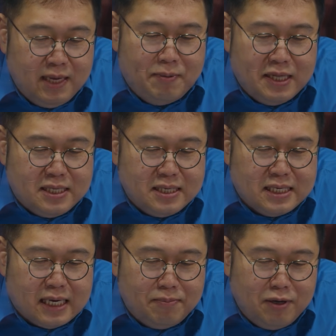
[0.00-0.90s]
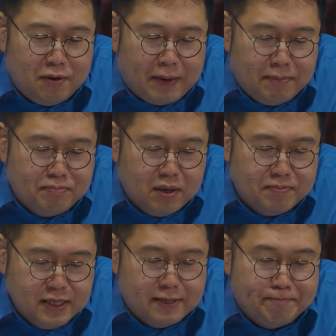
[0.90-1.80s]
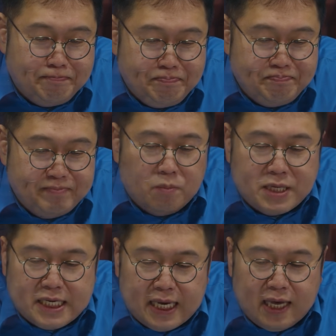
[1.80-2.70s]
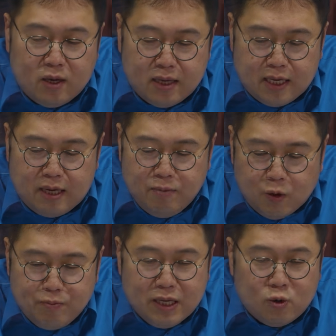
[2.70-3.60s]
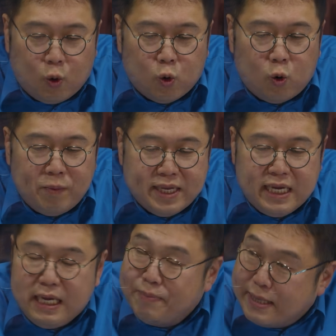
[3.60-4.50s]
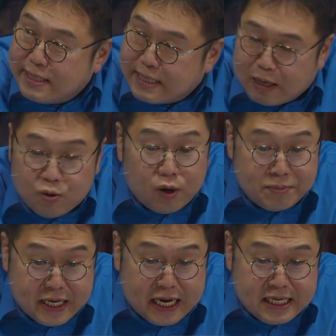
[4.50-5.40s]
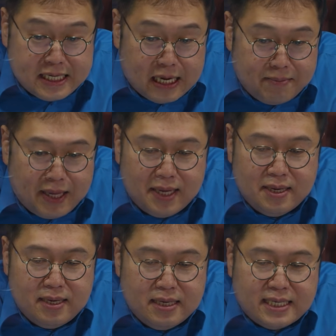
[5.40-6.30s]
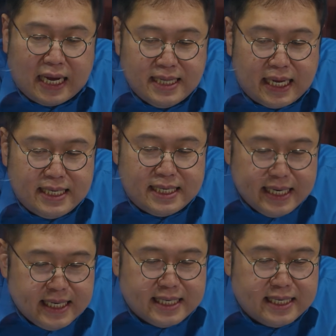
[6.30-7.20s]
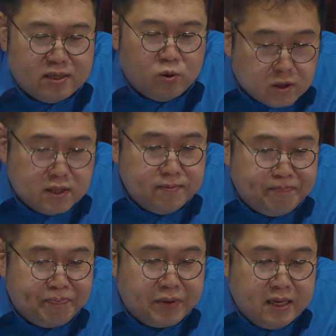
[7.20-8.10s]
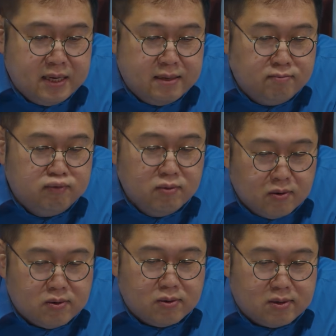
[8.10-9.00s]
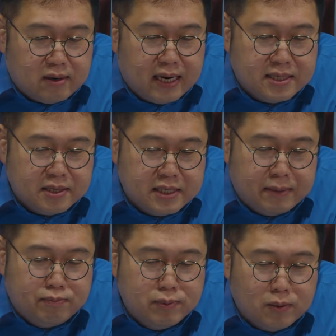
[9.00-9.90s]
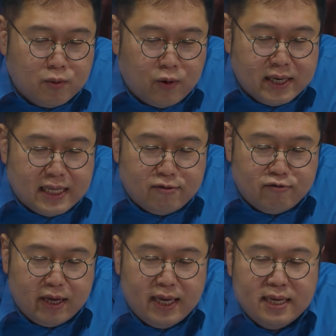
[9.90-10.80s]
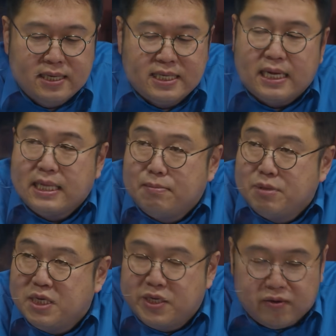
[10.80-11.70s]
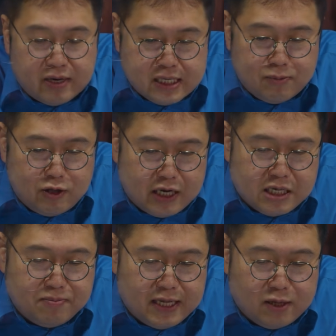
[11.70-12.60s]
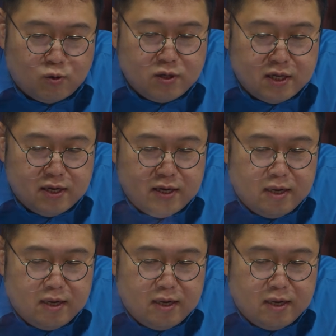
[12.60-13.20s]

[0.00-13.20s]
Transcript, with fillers: 이벤트 참여 방법은 검색창에 김용민 코코메디 이벤트라고 검색하신 다음에 음. 상단 링크 또는 블로그로 들어가서 제품 정보 확인한 후에 상담 신청을 하시면 되겠습니다. 또는